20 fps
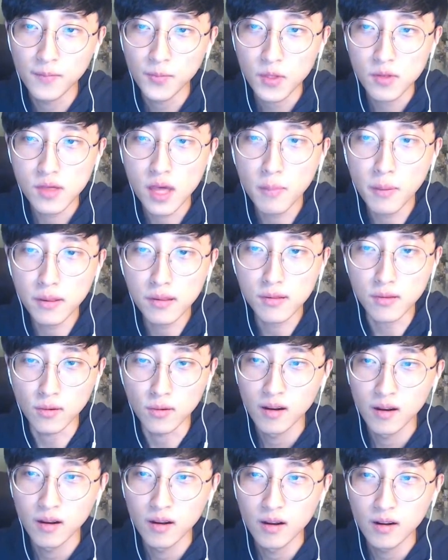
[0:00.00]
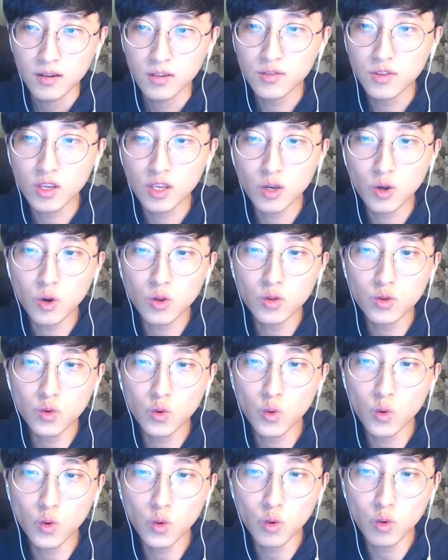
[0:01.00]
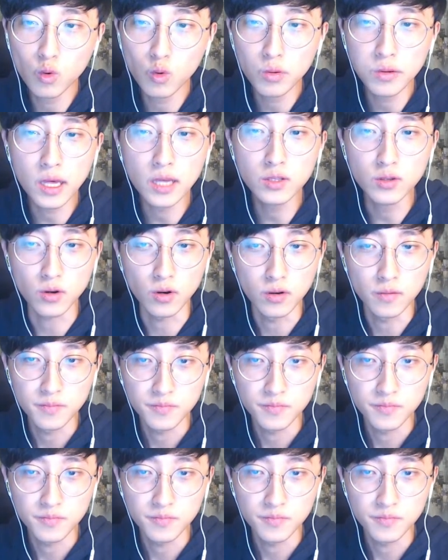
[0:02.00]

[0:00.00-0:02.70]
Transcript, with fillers: 사봤어. 근데 이건 또 사죠.